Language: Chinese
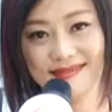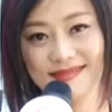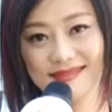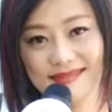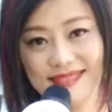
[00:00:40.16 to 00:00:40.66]

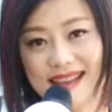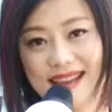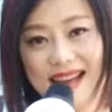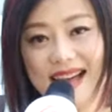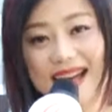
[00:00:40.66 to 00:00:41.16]
作。
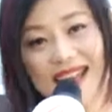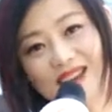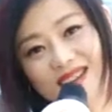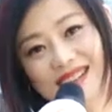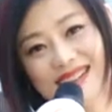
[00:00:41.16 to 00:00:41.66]

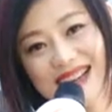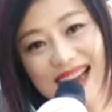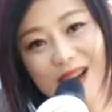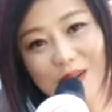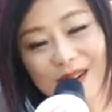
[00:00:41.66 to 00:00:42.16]
Hello，大家
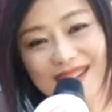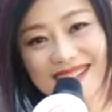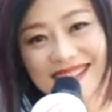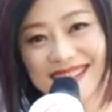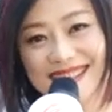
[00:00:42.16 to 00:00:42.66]
好，我
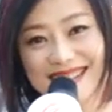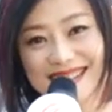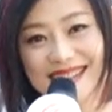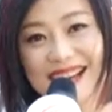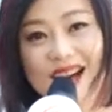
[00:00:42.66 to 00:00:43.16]
是何
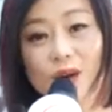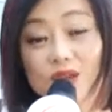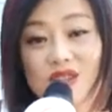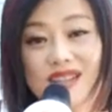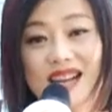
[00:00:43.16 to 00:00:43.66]
静，
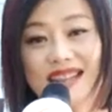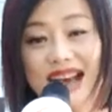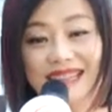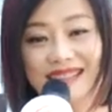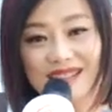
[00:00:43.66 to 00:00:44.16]
我手上拿的